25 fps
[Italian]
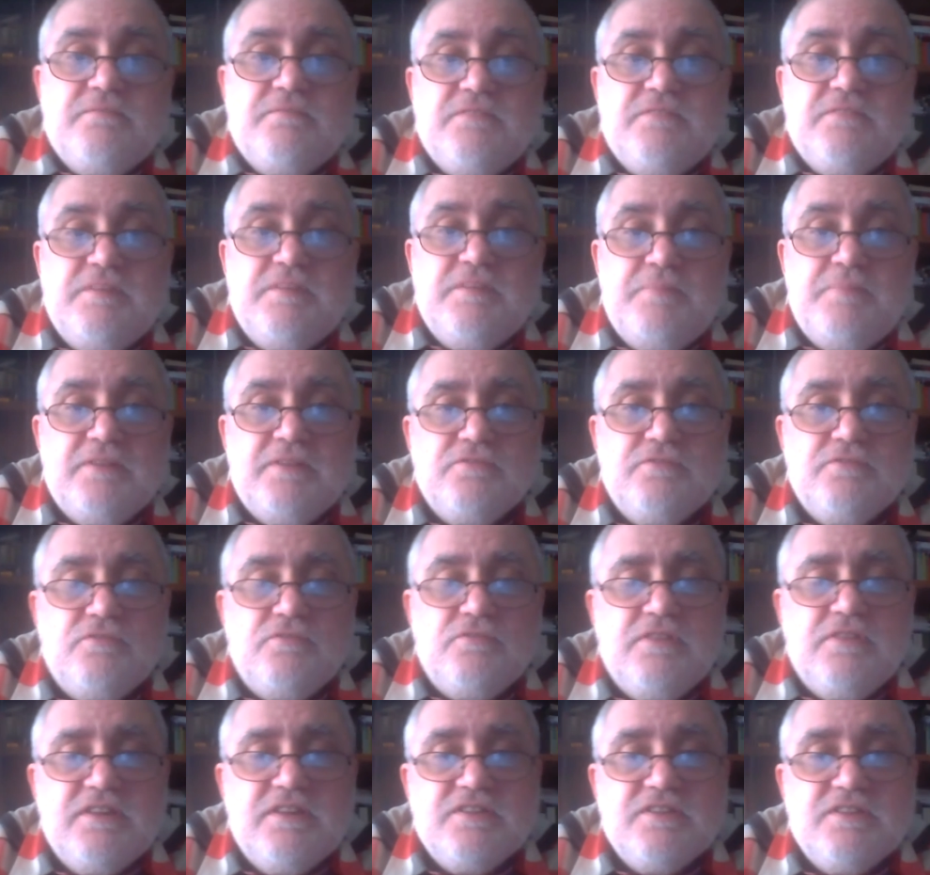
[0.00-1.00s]
di,
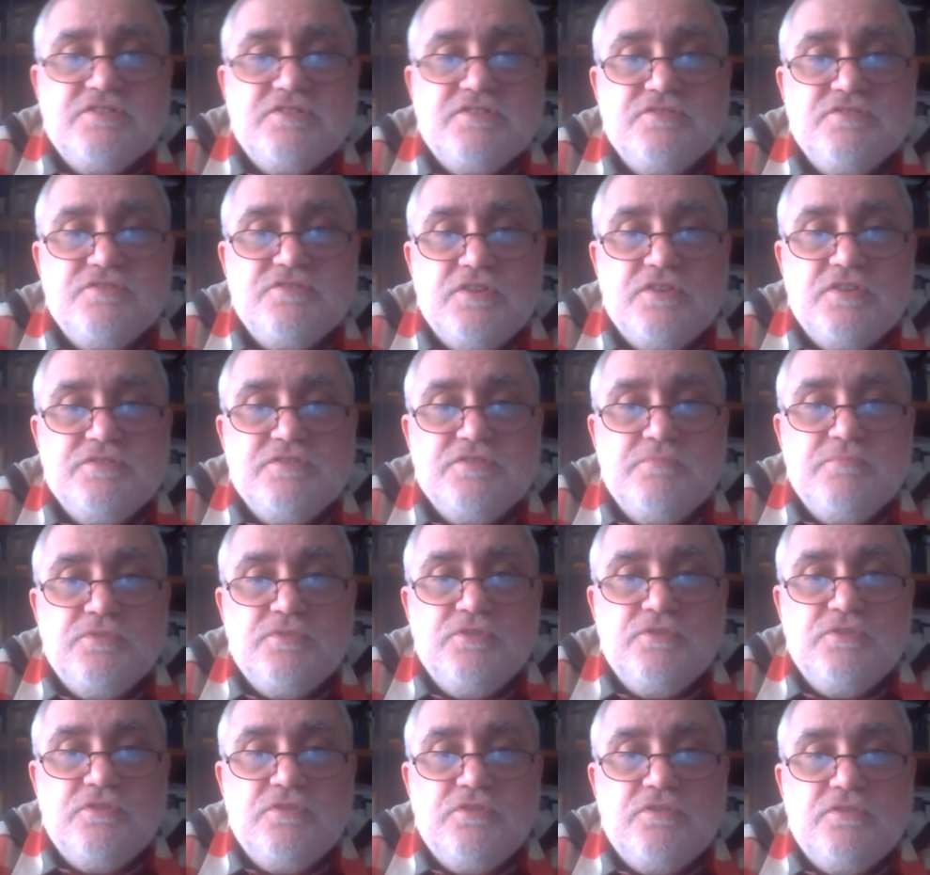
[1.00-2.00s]
Platone si svolge in
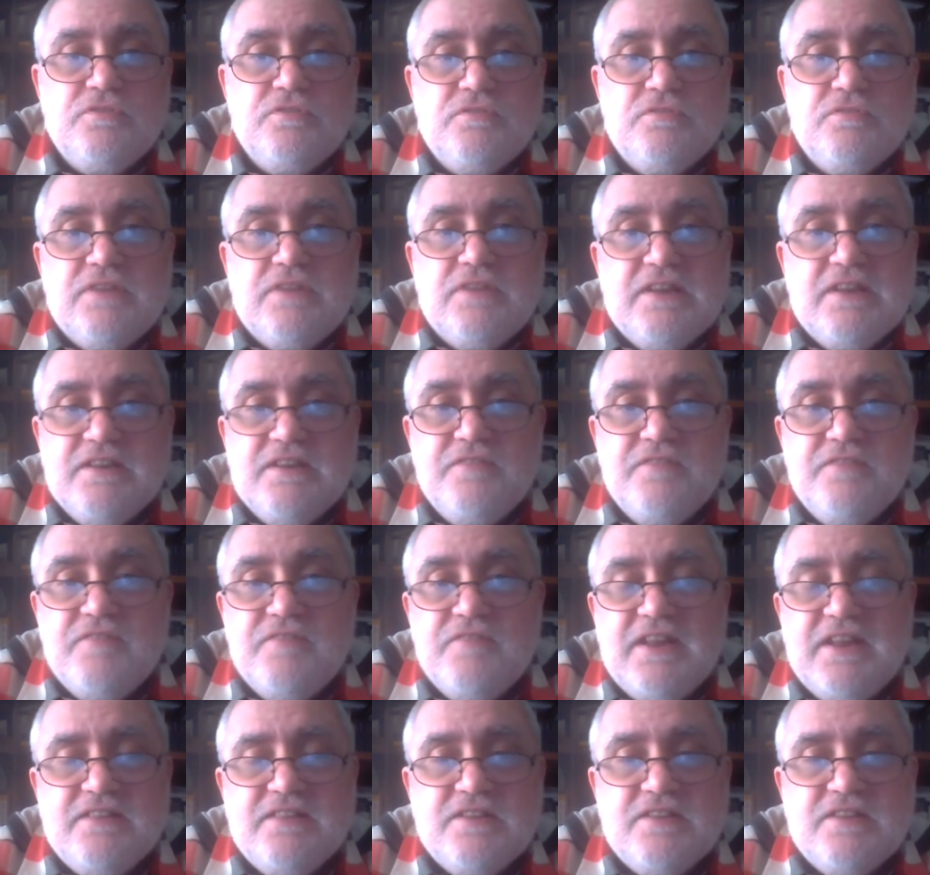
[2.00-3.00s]
modo anche
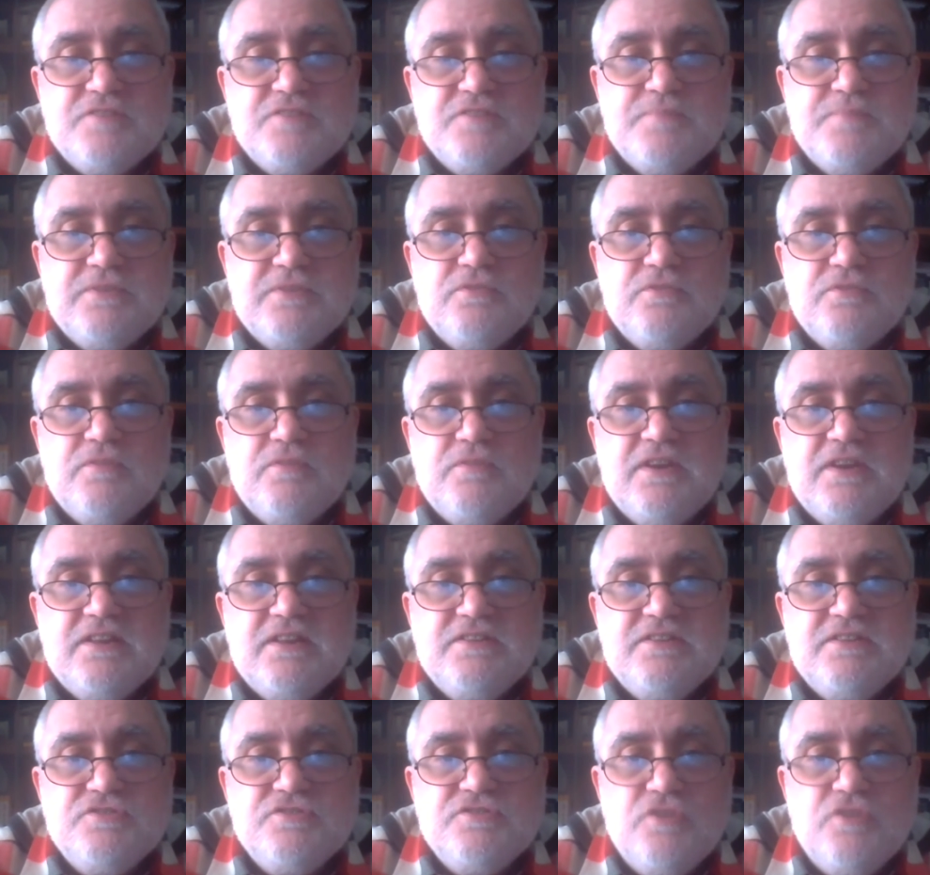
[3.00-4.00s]
differente rispetto a quella
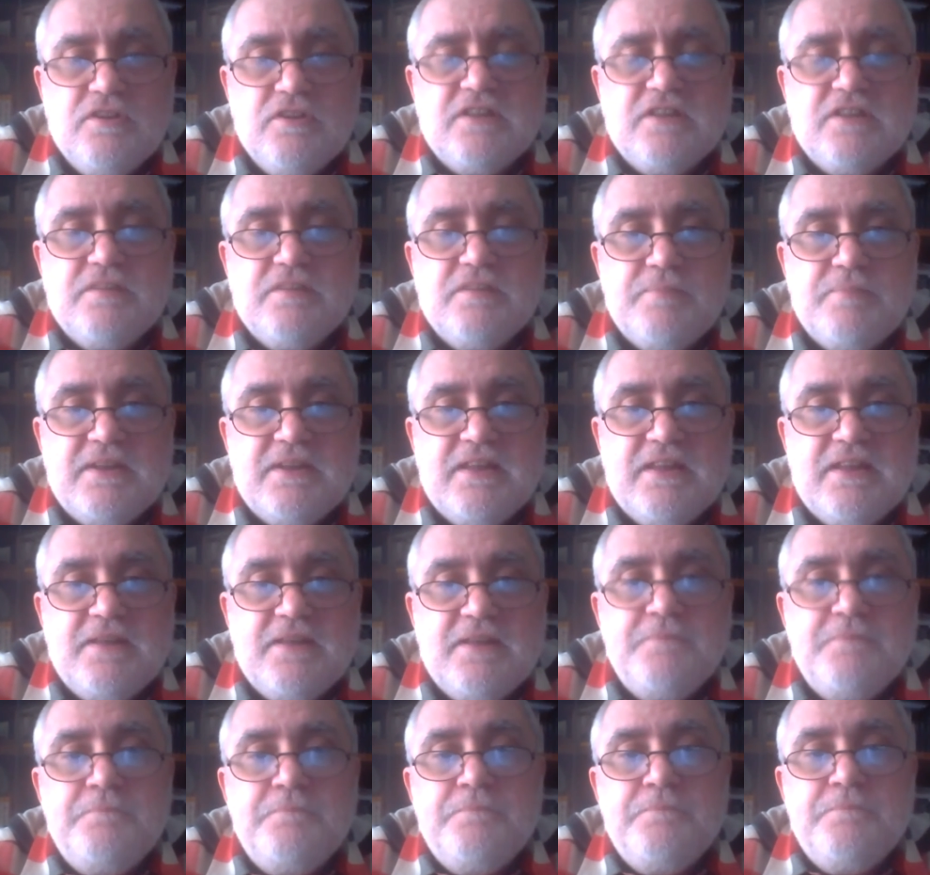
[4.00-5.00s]
di Socrate
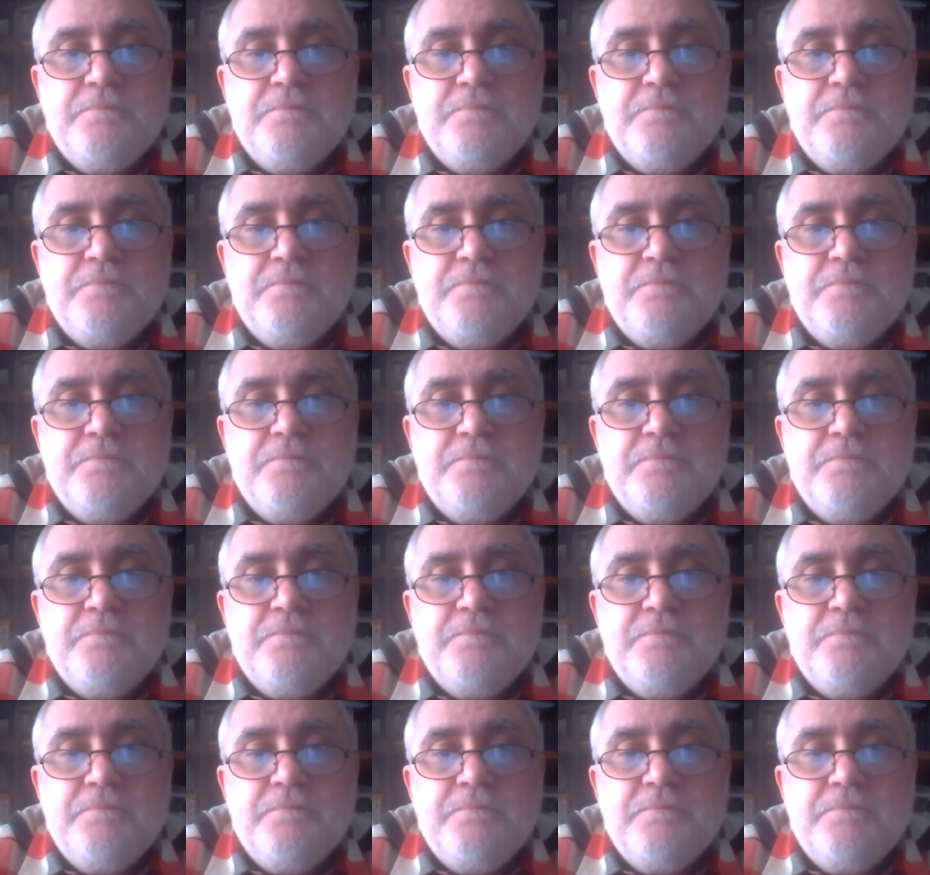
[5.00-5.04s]
perché